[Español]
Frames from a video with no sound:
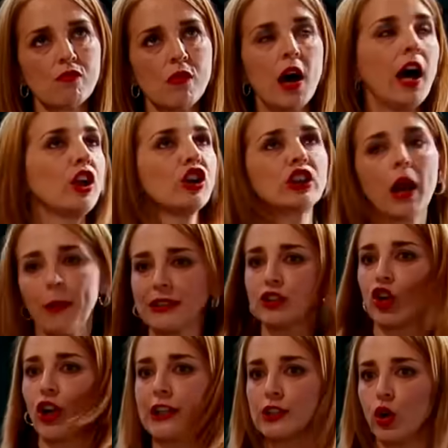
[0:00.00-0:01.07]
Ay, otra vez
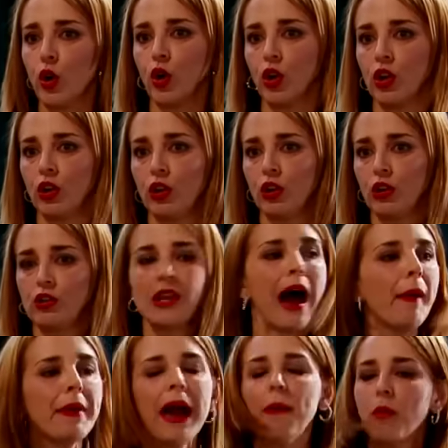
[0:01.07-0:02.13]
con eso.
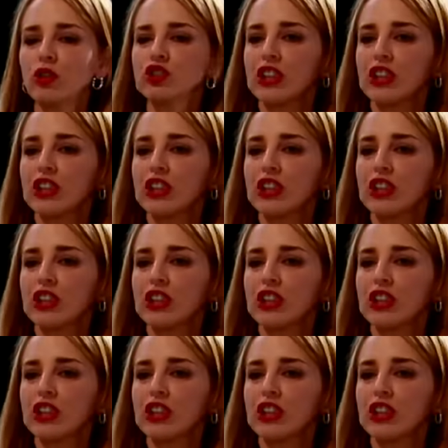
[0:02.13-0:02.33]
Ya habíamos